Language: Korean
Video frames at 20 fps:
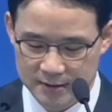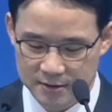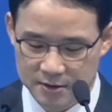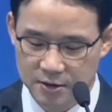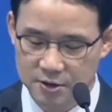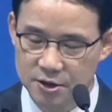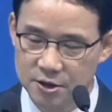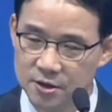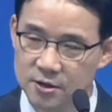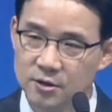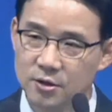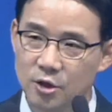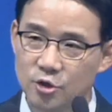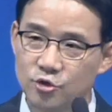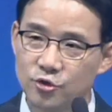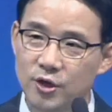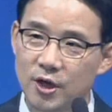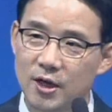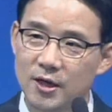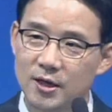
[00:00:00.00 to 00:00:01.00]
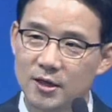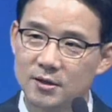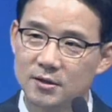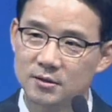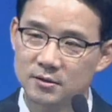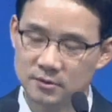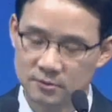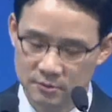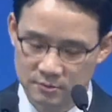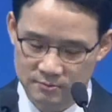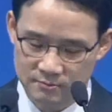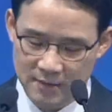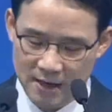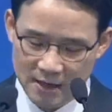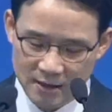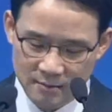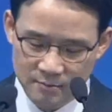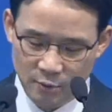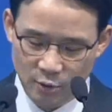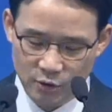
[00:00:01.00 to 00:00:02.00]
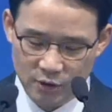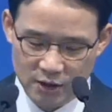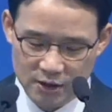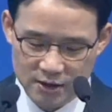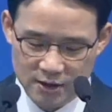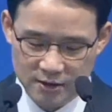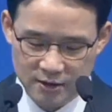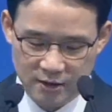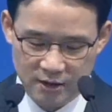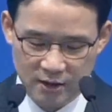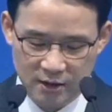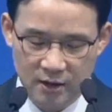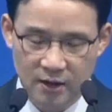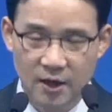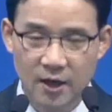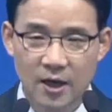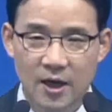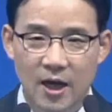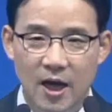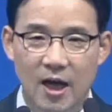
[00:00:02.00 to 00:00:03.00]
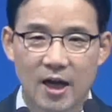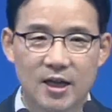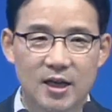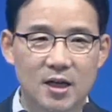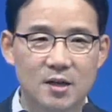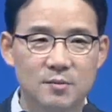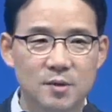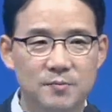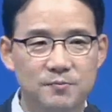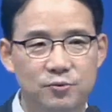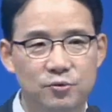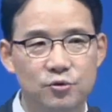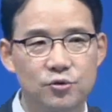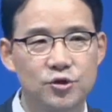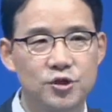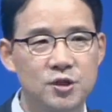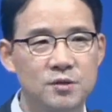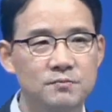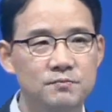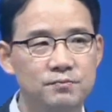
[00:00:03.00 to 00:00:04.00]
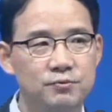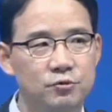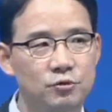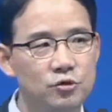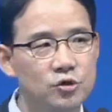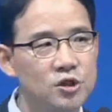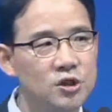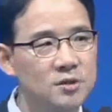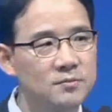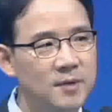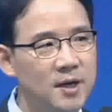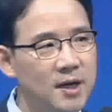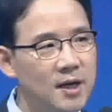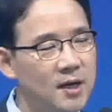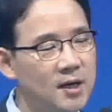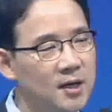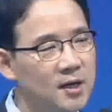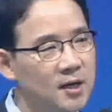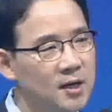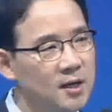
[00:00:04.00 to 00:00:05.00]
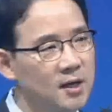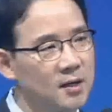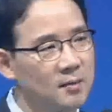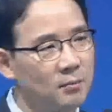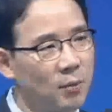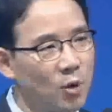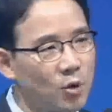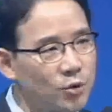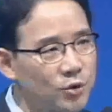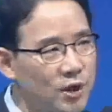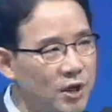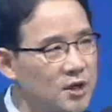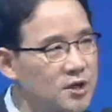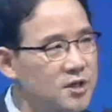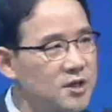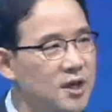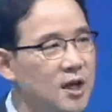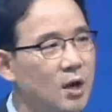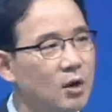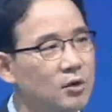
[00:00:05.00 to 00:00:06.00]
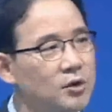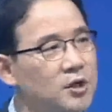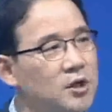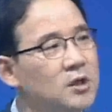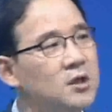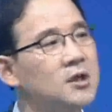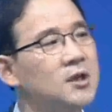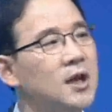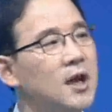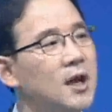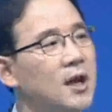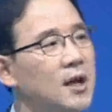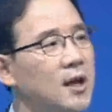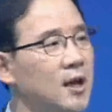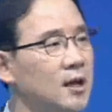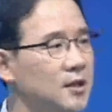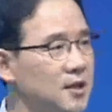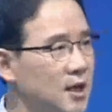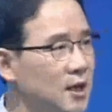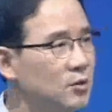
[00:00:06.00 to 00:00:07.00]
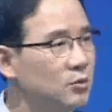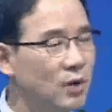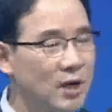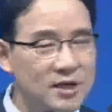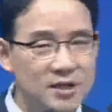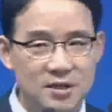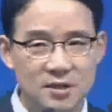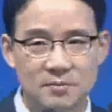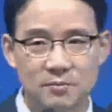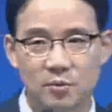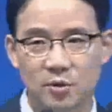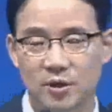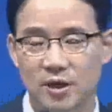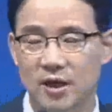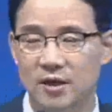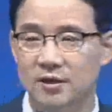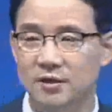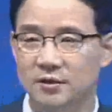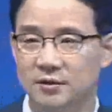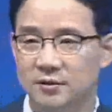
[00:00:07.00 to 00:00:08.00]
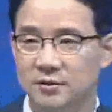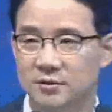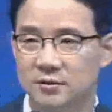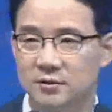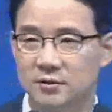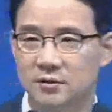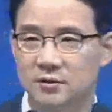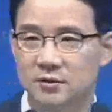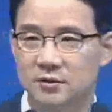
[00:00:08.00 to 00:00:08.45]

그 증거 중에 하나는 많은 목회자들이 하나님이 부르신 부르심의 목회지가 어딘가에 대한 관심보다는